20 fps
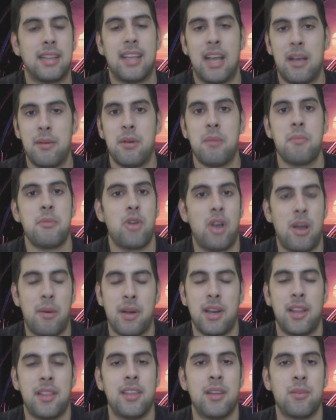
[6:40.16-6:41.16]
mataban,
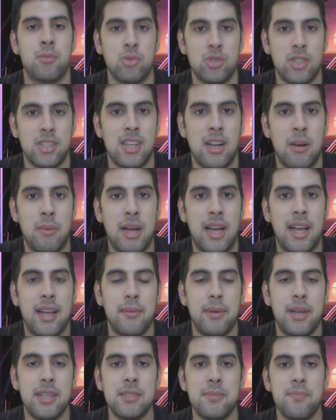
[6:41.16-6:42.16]
violaban, hacían muchas
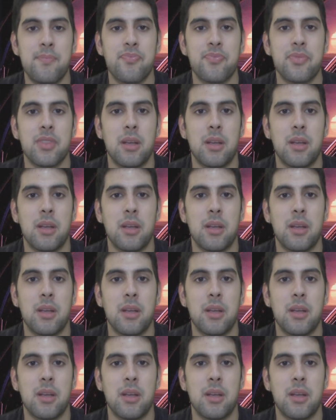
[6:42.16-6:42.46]
salvajadas,